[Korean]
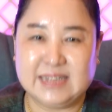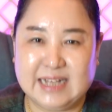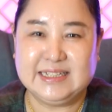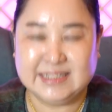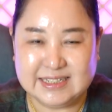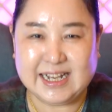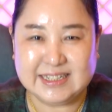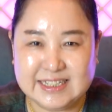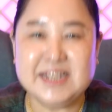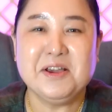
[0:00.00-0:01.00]
아,
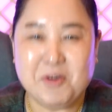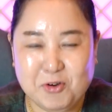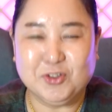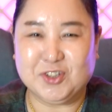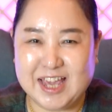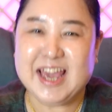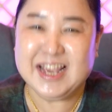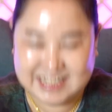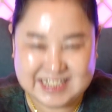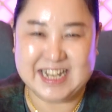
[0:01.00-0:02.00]
지금까지 네. 홍두깨
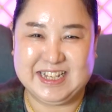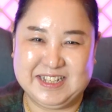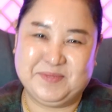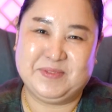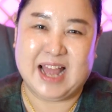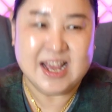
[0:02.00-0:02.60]
이시안이었습니다.